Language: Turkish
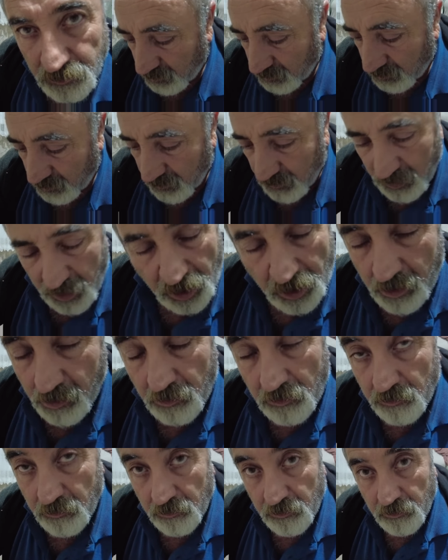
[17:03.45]
Yakışıklı Değil.
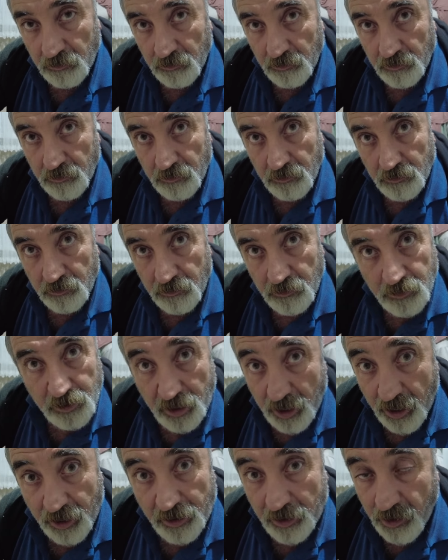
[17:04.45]
adamsın ha.
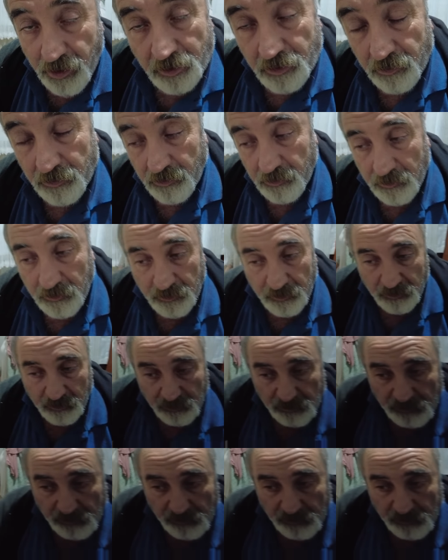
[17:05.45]
Niye ne? Bak nasıl